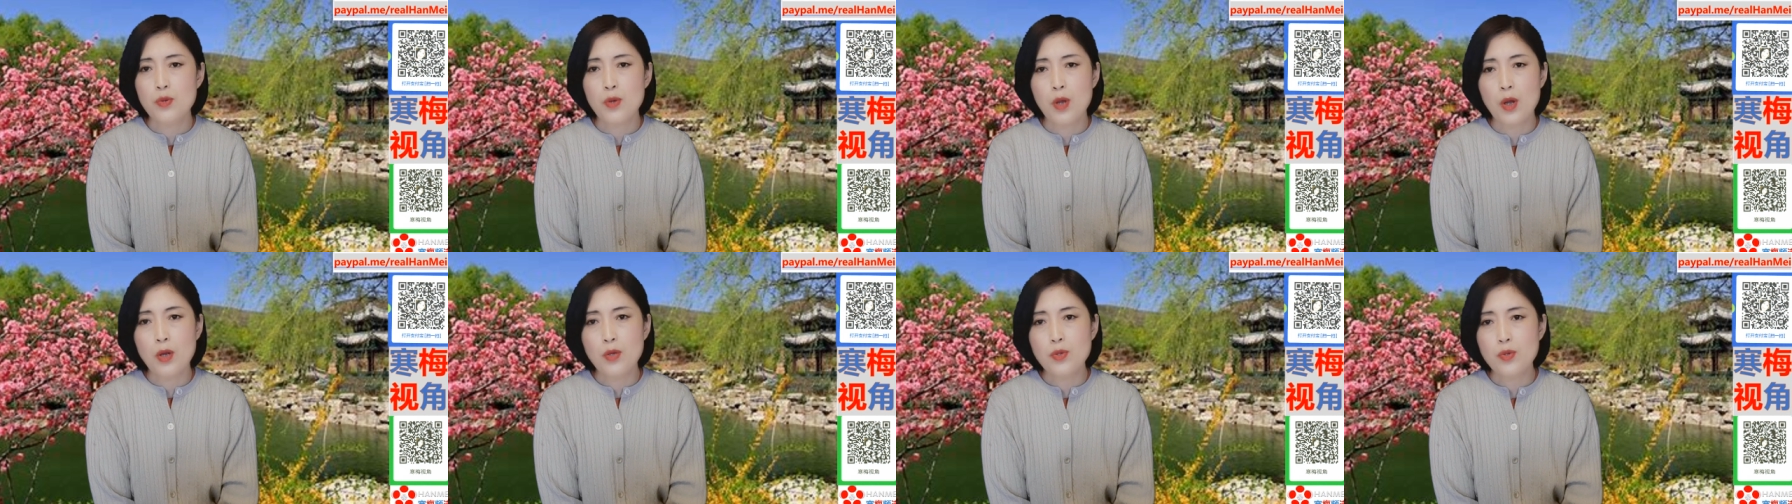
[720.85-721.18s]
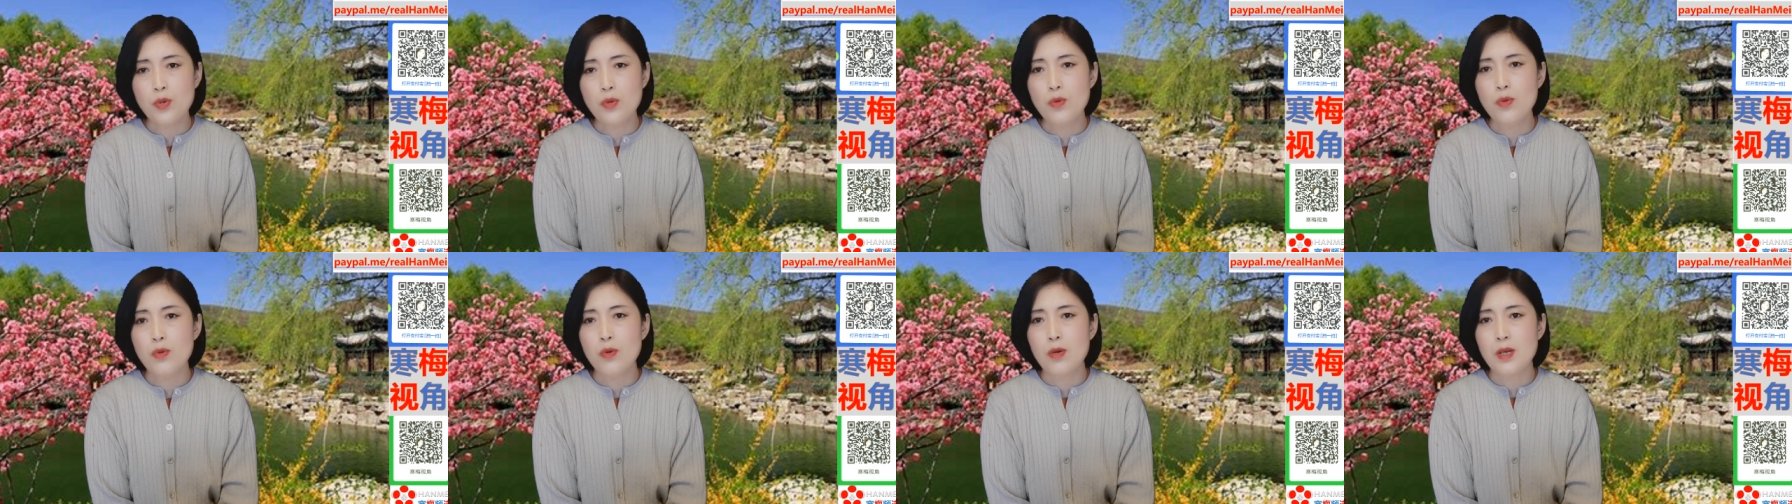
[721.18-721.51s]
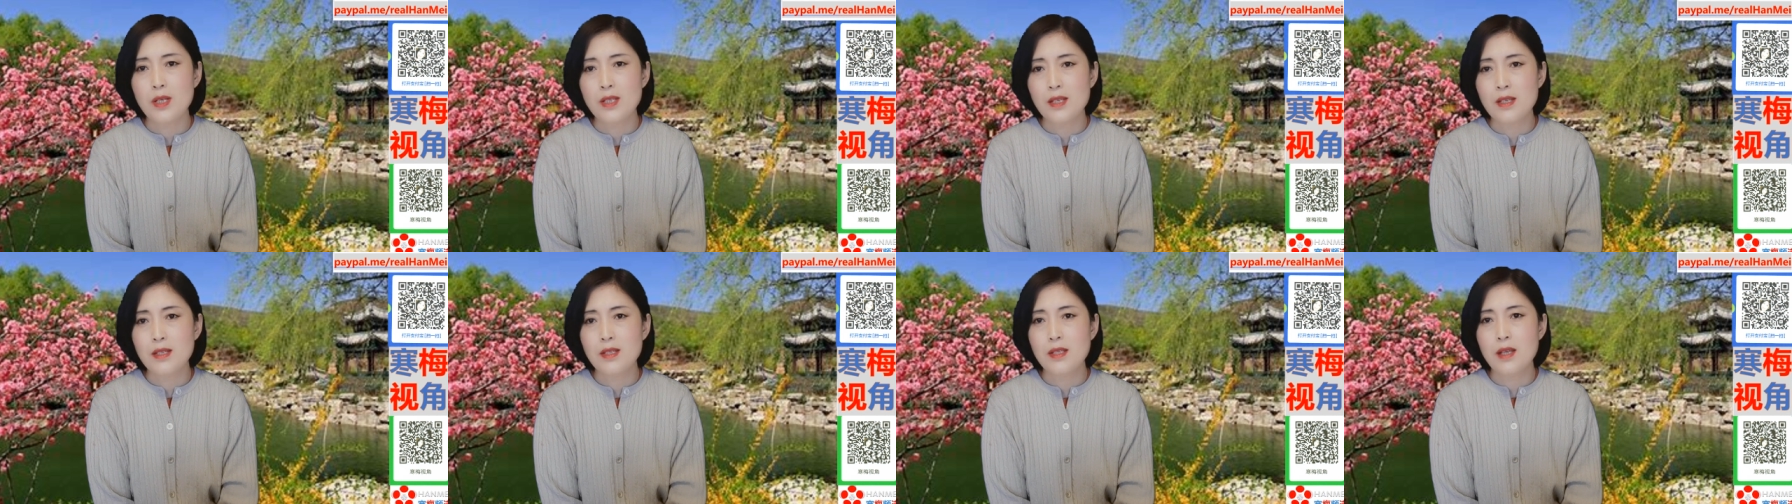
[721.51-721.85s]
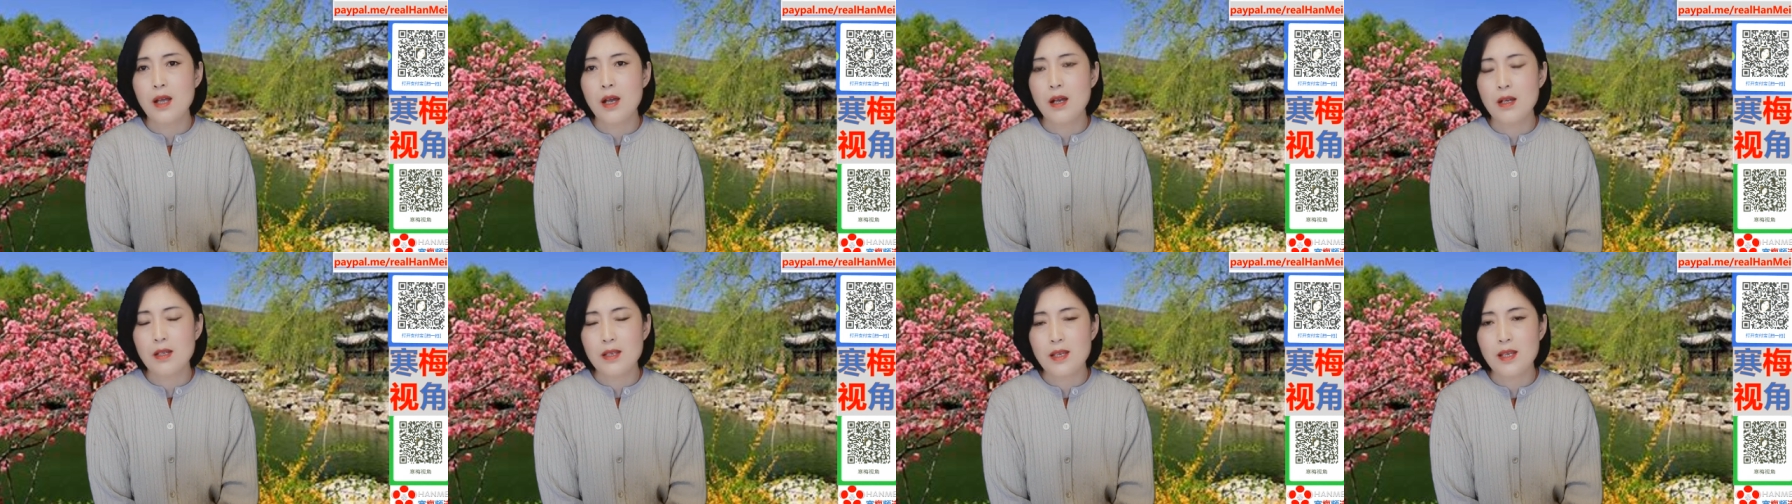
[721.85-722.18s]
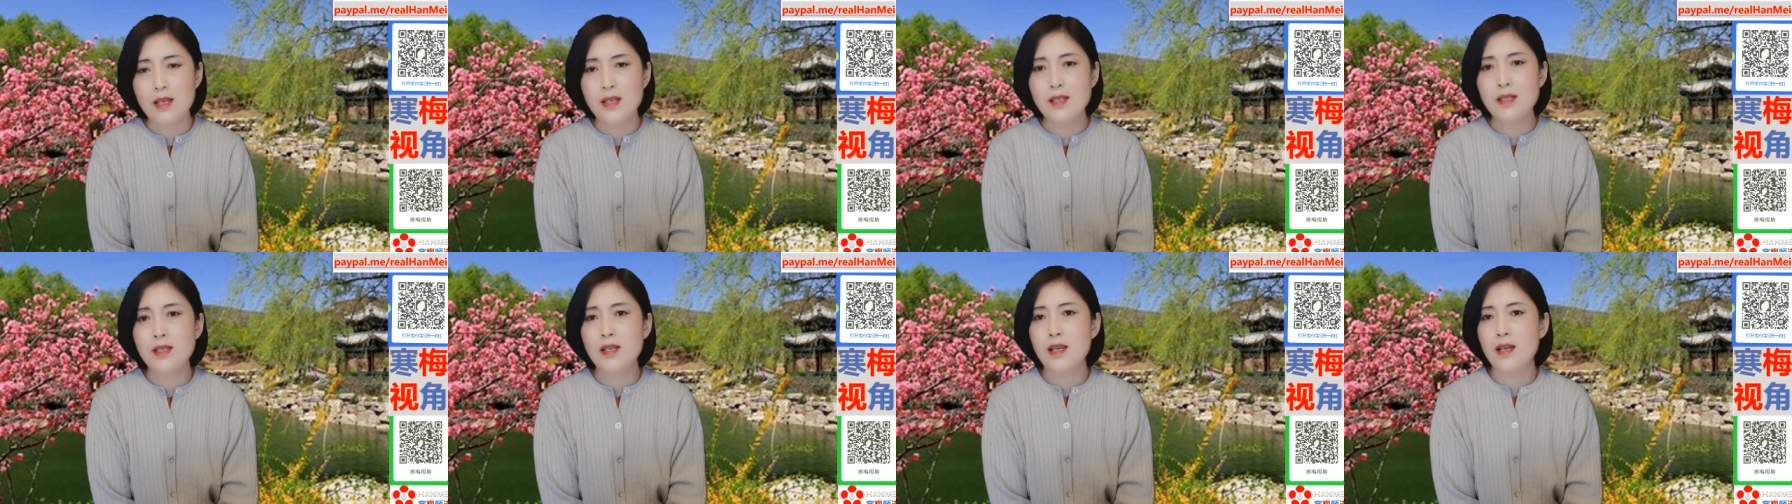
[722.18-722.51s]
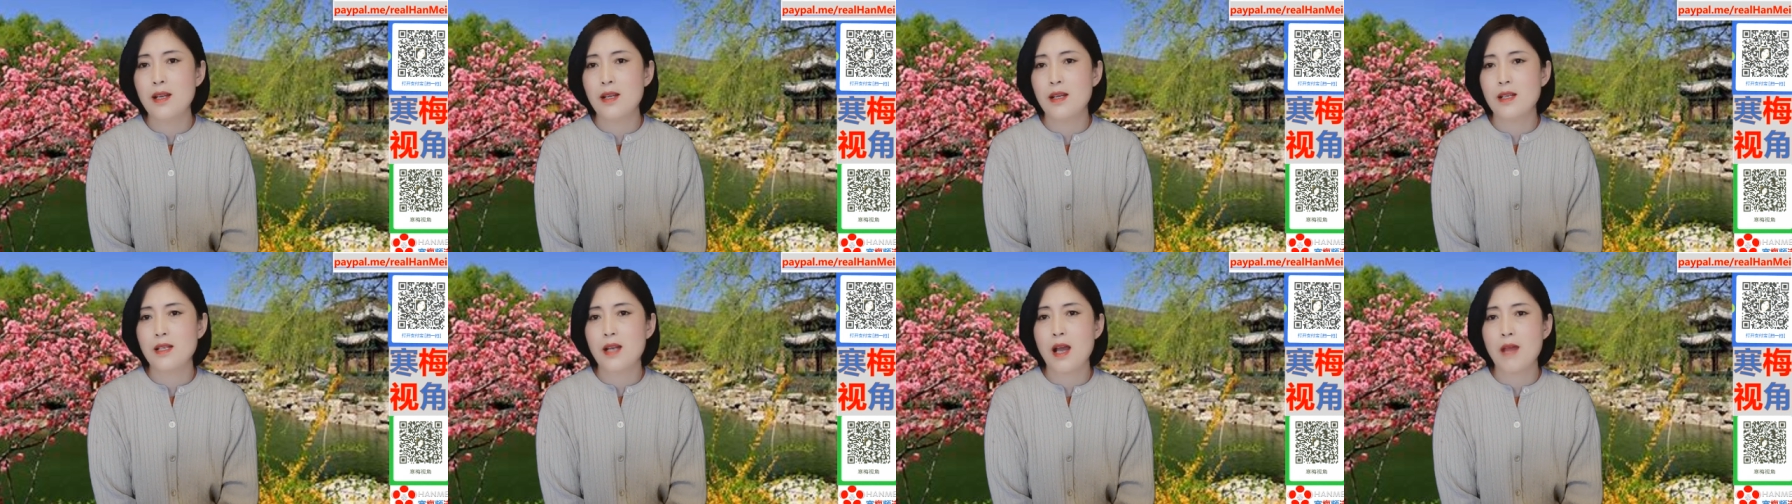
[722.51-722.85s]
绝中国新疆一切
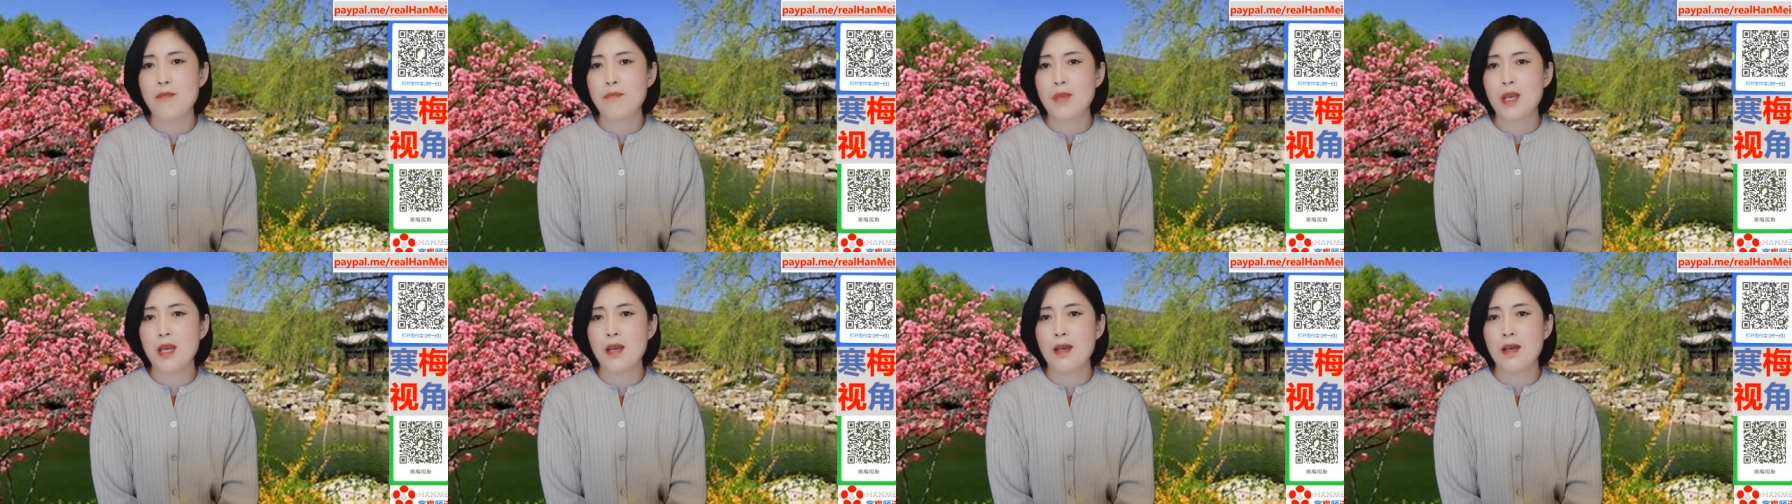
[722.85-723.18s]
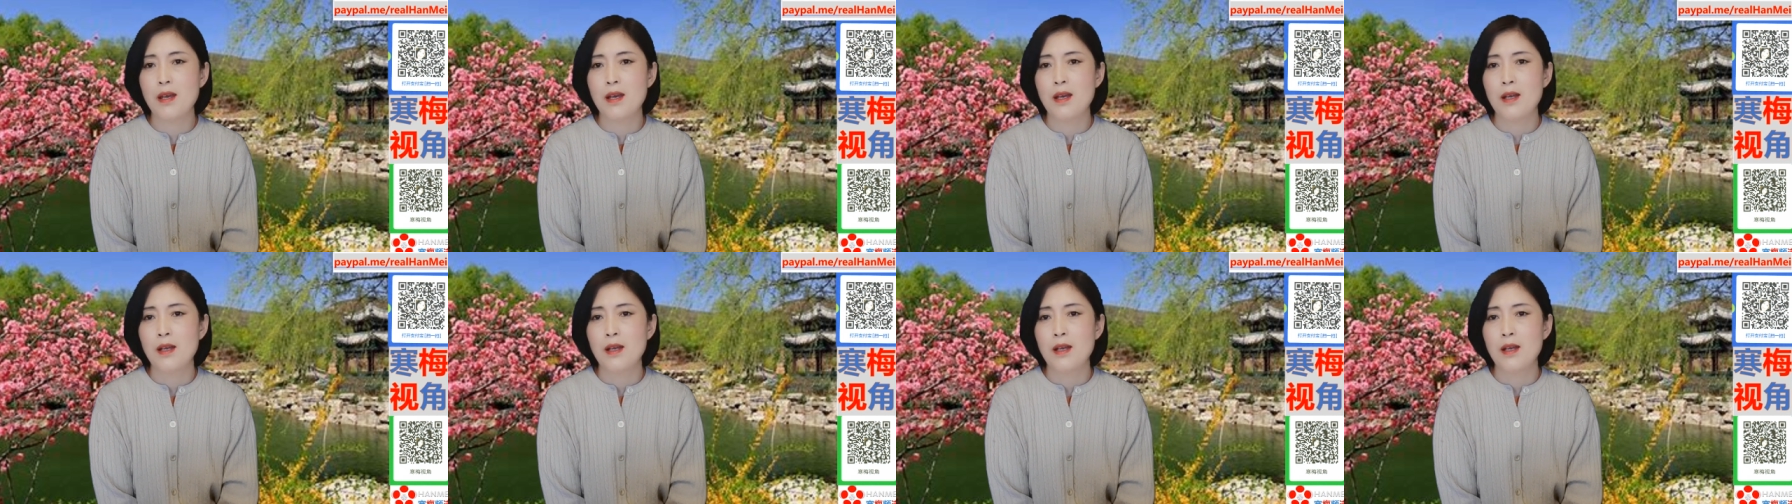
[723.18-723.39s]
的产品，